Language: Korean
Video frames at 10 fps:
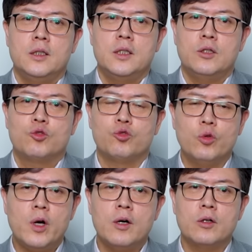이제
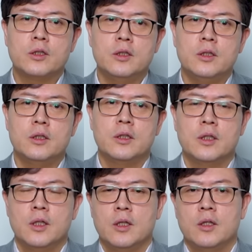중요한 것은
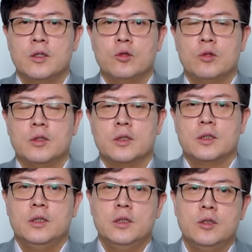
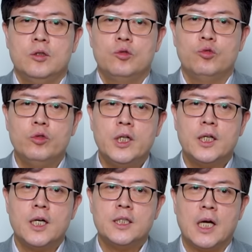그
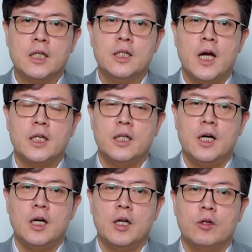루닛까지 가는 게
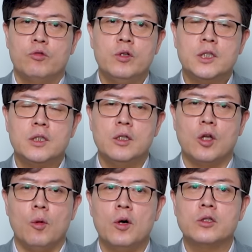아니라 루닛을
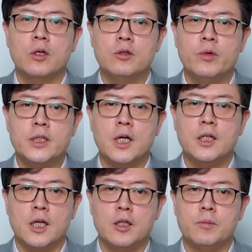넘어서는
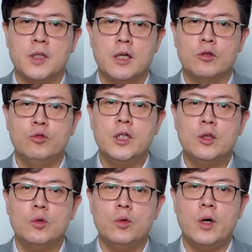회사가 돼야 됩니다.
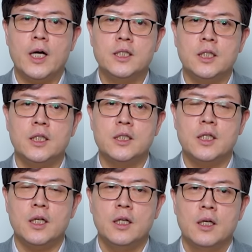루닛도 아직
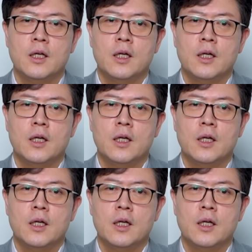이제